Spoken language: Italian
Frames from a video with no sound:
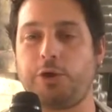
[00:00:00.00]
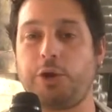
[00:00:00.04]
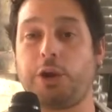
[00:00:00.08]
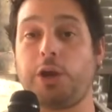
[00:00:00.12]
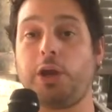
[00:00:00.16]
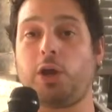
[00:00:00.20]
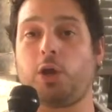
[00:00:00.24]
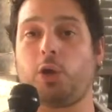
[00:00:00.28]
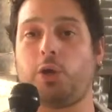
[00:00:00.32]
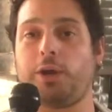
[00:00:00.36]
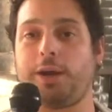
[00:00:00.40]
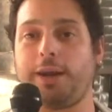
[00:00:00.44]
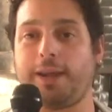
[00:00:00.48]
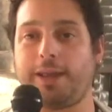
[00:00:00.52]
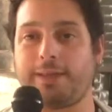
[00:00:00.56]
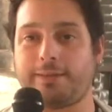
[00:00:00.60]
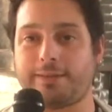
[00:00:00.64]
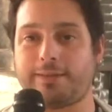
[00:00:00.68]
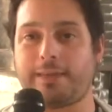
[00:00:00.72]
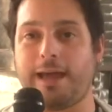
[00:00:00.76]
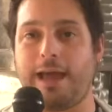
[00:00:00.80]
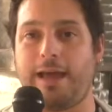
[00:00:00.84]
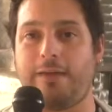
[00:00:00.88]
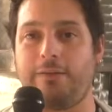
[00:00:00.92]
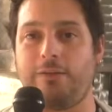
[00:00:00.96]

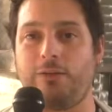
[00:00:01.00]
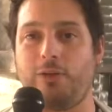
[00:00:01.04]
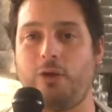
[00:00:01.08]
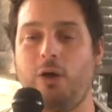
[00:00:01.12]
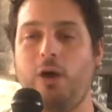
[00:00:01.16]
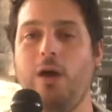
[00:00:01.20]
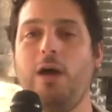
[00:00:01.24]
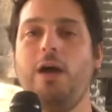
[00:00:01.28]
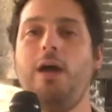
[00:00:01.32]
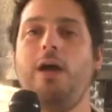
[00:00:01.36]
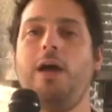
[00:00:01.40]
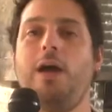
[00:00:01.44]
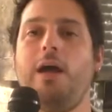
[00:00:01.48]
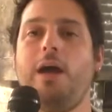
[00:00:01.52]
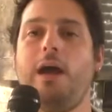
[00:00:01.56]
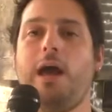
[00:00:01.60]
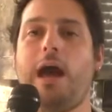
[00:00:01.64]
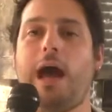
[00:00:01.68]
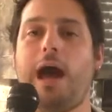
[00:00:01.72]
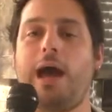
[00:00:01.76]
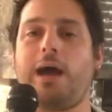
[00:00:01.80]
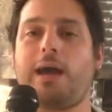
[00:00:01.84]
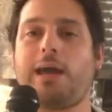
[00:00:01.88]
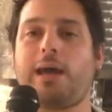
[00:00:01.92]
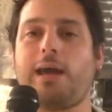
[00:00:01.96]
riconnettendo
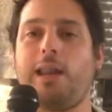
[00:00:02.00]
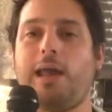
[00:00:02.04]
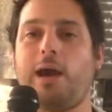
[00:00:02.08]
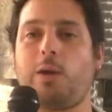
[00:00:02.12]
anche